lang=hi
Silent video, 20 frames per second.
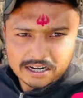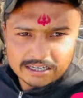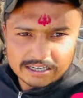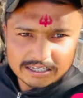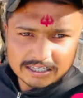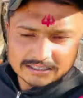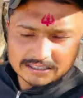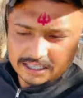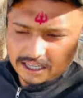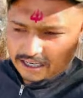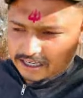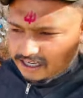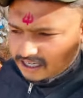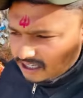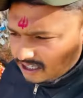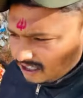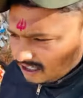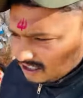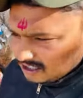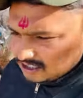रानी का स्थान
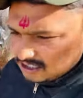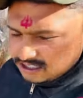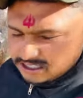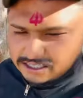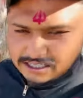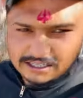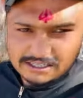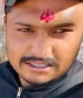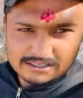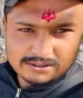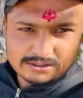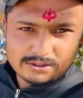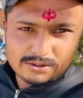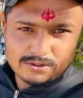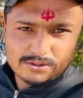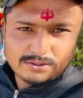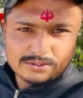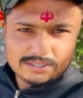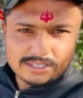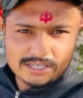है
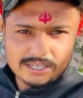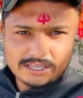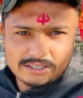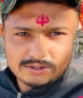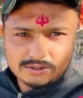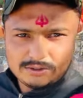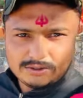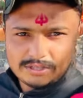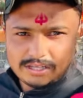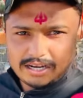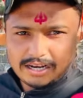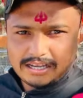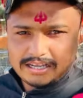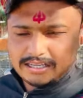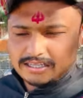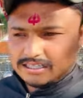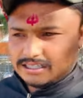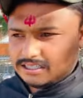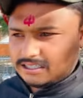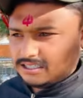तो ये है दूध
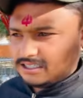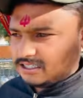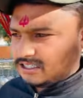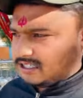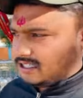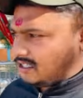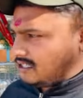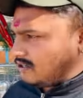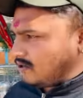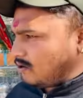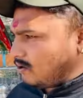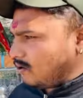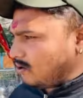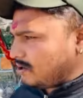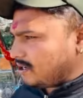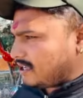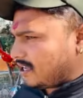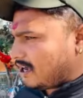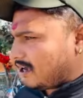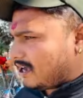तलाई
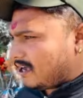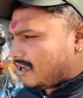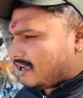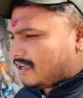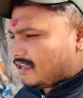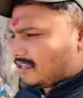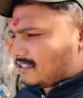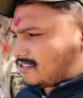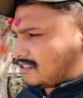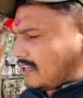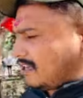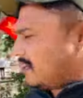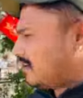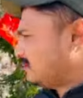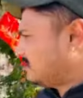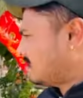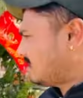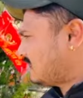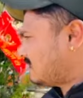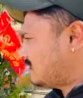और क्या है इसका
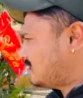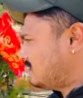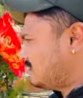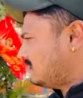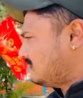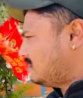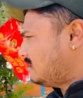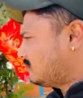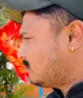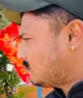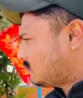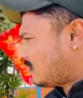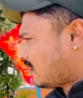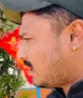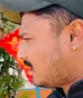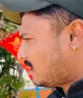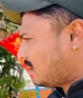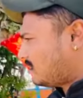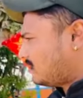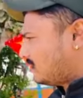रहस्य अंकल जी
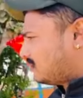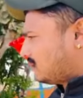दूसरा रहस्य